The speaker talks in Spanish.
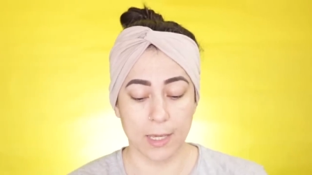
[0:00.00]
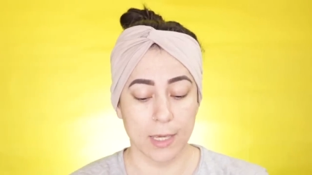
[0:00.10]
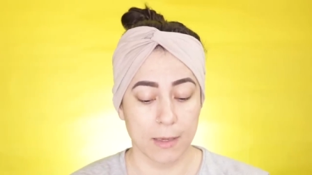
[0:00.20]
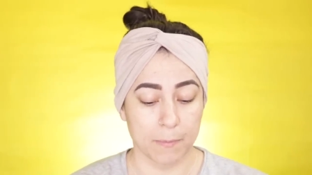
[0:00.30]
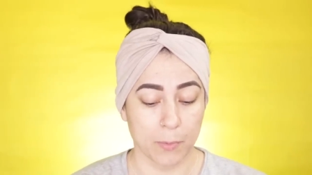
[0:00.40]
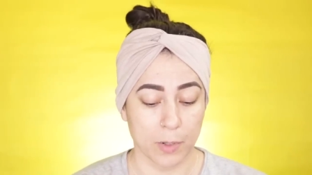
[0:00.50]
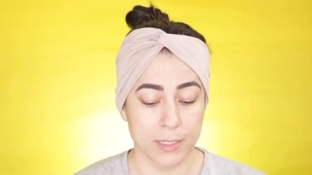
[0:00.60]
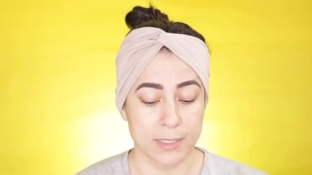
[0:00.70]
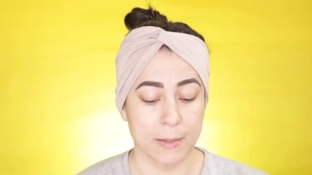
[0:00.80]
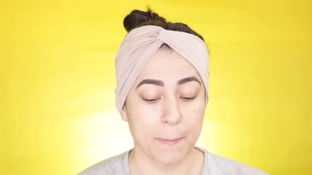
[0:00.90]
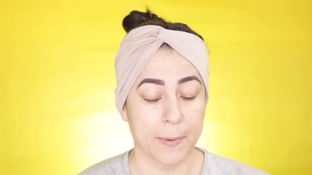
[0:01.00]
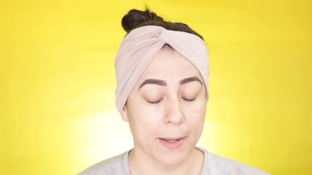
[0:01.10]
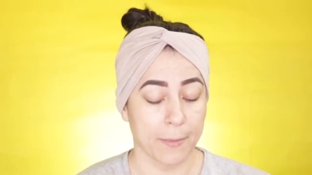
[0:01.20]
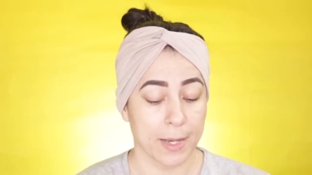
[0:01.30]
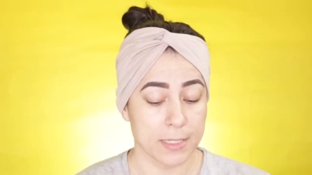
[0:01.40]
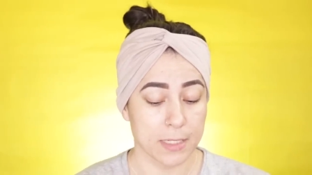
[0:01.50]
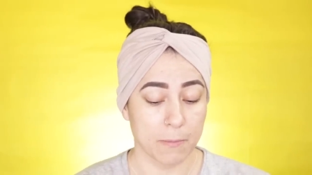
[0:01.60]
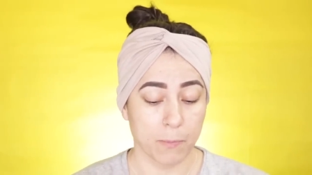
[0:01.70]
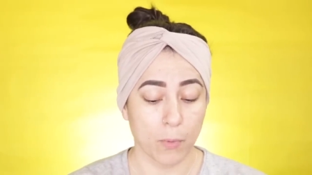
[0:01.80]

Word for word: eh, ponerse prebase,